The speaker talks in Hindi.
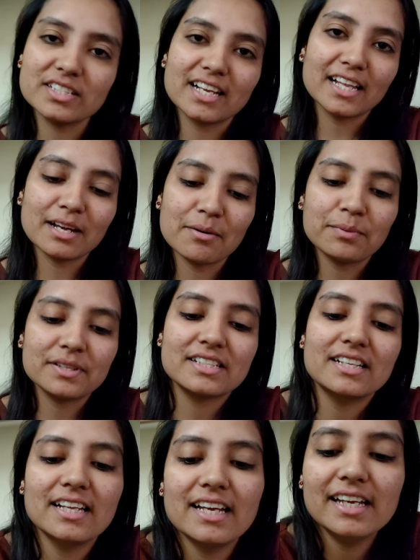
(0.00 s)
ज्यादा
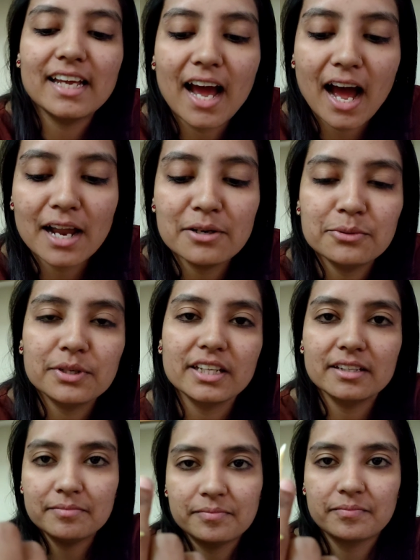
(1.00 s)
पसंद है ये आलू की
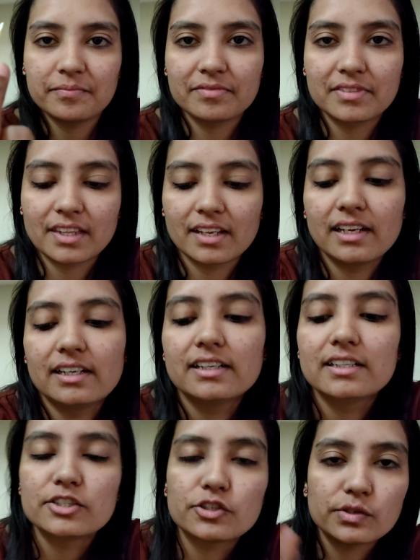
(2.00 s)

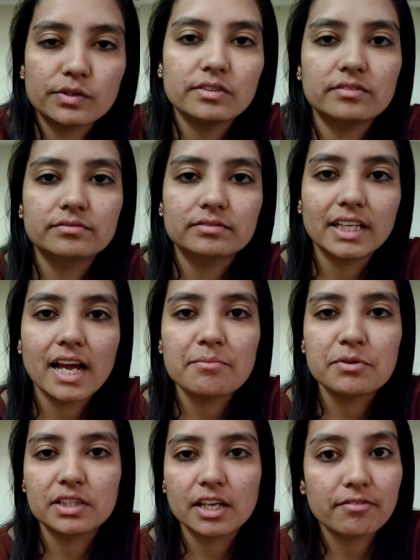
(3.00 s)
जो क्या
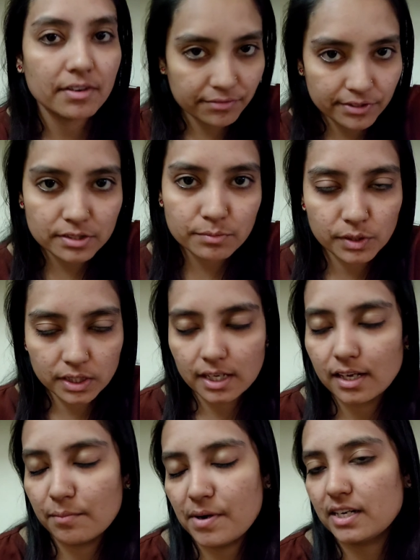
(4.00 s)
बोलते हैं वेफर्स बोलते हैं
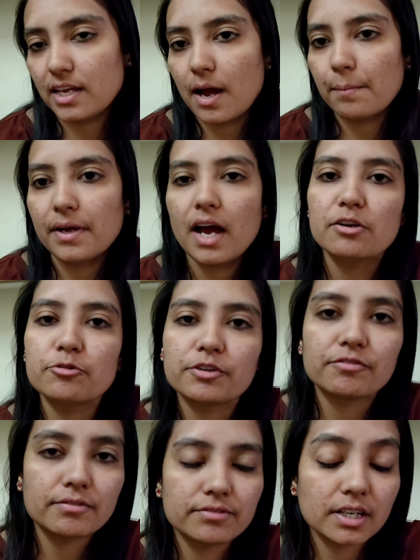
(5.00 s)
हमारे हाँ। यहाँ पे आलू की
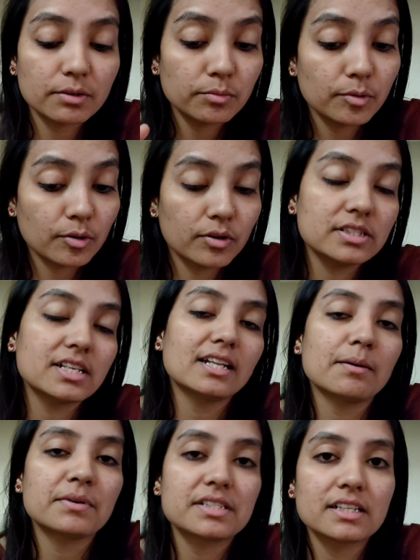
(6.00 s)
वेफर है वो बहुत ज्यादा
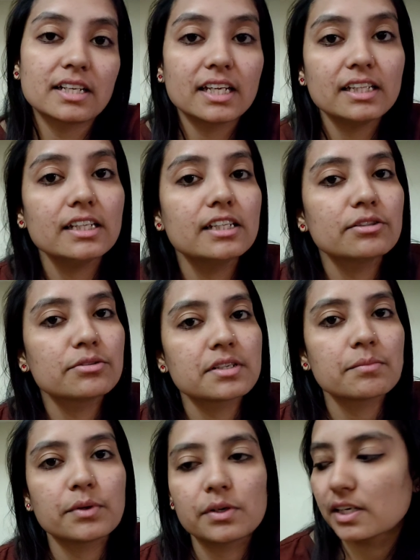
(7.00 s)
पसंद है कितने दिनों से
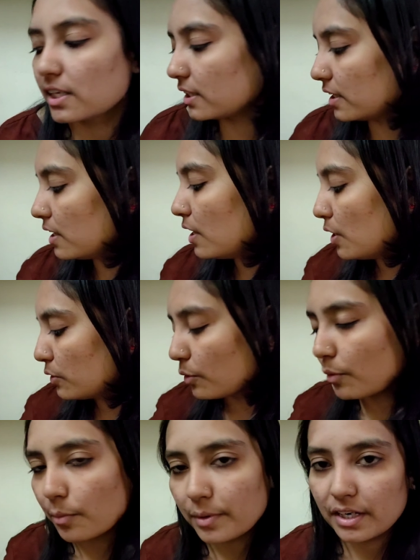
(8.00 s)
बोल रहे थे
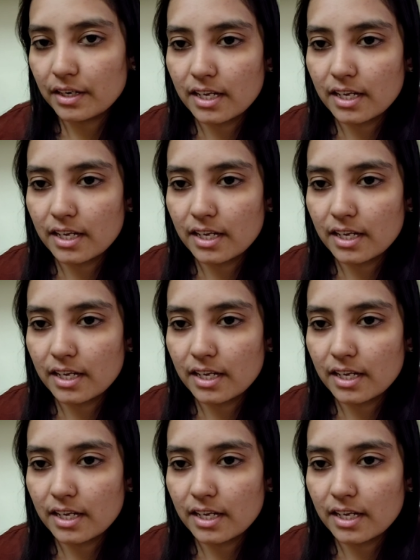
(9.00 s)
तो मैंने